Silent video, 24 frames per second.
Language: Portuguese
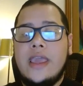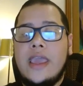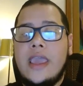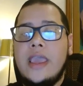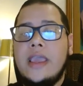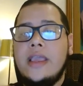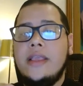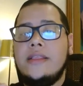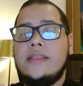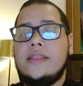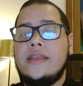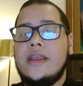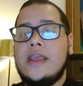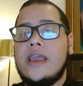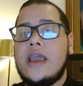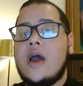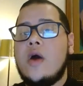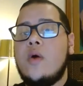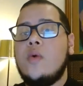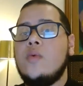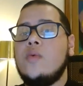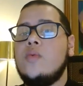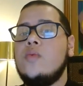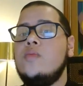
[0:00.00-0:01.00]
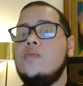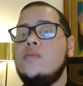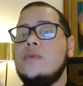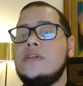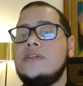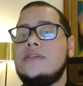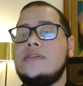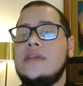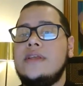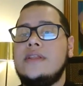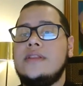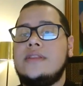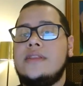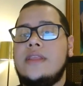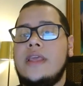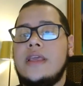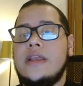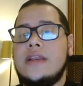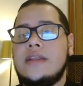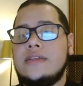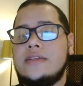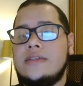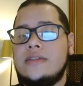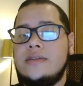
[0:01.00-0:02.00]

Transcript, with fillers: entre algumas centenas